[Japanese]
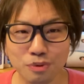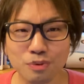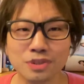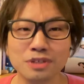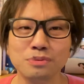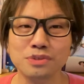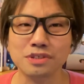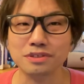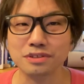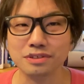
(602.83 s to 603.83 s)
功績残して
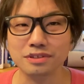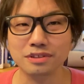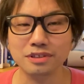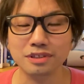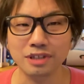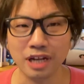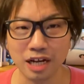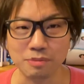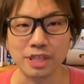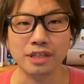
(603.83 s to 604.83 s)
るんです。
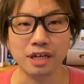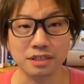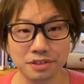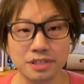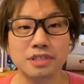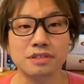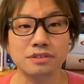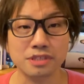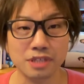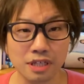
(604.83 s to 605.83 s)
ラーメン大好きで
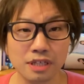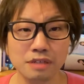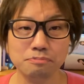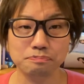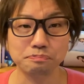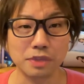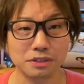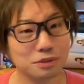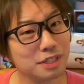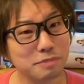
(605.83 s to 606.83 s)
すしね。ま
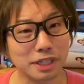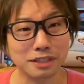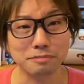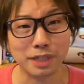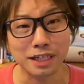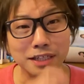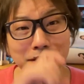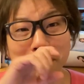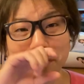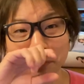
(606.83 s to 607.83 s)
あそれ今関
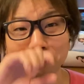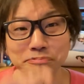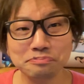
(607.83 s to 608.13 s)
係ないけど、